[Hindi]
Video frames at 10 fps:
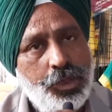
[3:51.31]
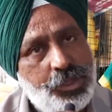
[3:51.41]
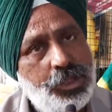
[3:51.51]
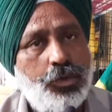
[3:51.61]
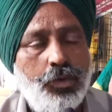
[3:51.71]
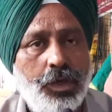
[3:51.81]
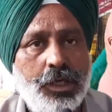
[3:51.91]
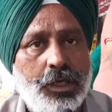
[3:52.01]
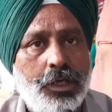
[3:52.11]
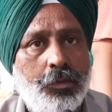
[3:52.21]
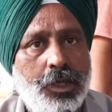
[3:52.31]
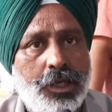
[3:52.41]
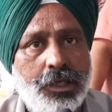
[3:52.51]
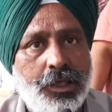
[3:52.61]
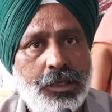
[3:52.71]
इसी को लेकर हम
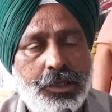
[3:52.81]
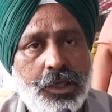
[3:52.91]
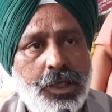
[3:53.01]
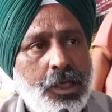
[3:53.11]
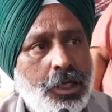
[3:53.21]
लड़ रहे हैं ये